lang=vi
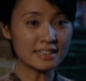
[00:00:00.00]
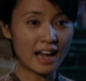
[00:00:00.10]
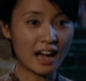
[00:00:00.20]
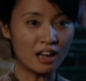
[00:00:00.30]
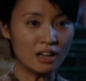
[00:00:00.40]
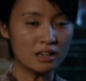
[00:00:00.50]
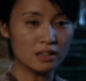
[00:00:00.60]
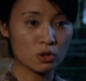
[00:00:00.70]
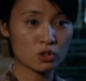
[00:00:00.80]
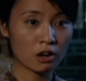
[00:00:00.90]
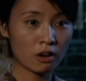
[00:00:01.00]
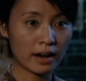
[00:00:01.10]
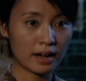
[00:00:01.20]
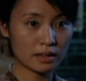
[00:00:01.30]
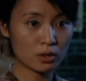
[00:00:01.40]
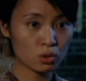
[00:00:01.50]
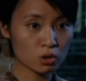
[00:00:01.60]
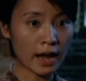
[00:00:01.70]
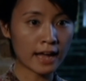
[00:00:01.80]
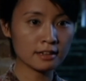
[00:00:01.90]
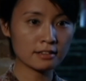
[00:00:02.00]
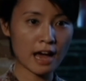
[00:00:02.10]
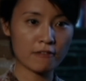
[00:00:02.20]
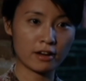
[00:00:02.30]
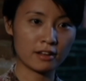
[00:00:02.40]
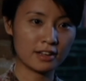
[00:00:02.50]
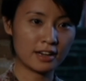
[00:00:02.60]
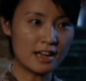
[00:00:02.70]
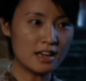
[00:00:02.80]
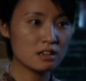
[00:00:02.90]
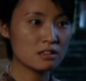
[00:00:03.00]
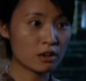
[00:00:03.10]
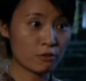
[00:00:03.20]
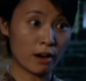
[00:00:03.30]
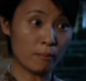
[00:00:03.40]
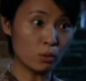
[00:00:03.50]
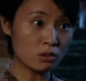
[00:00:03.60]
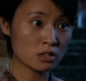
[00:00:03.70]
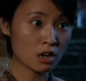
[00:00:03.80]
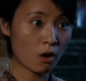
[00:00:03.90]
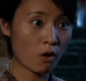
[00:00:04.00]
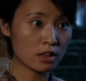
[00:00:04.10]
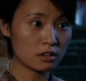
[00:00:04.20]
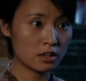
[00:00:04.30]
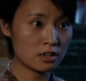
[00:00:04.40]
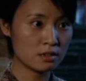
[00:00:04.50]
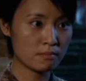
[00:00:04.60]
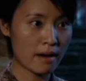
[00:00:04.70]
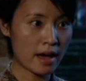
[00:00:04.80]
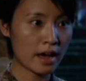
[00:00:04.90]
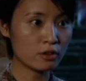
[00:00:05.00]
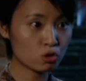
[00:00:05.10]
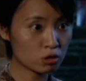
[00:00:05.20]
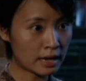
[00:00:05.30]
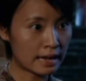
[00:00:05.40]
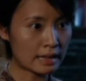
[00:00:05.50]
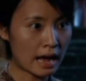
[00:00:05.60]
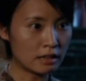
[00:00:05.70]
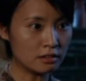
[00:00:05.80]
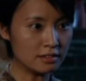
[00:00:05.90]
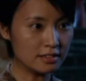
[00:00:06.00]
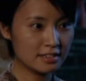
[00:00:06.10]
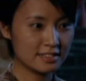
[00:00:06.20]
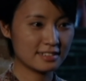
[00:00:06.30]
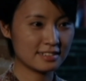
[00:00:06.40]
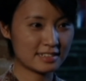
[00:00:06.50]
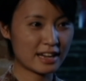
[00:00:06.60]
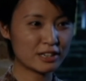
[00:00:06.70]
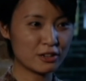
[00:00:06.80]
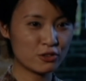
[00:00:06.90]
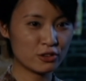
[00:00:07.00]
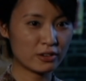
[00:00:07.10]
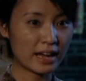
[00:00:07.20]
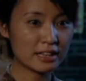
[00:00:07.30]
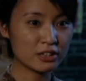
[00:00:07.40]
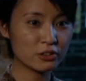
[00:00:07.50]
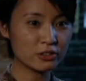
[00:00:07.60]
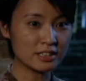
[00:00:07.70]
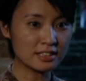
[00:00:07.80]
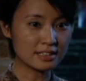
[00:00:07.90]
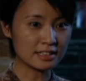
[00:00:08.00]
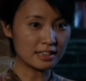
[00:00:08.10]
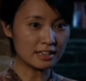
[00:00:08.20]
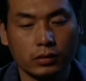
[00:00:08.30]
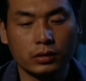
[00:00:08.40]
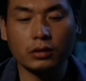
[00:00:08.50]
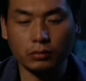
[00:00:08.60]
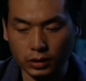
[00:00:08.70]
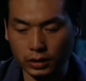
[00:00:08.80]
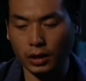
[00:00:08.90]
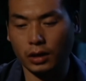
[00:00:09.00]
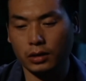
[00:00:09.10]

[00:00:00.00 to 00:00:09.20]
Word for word: Đúng vậy, có lúc Đỗ Vinh rất rộng rãi. Sợi dây chuyền vàng trên cổ của Tiểu Phương chính là anh ta tặng cho đó. Xem ra cũng rất tâm lý.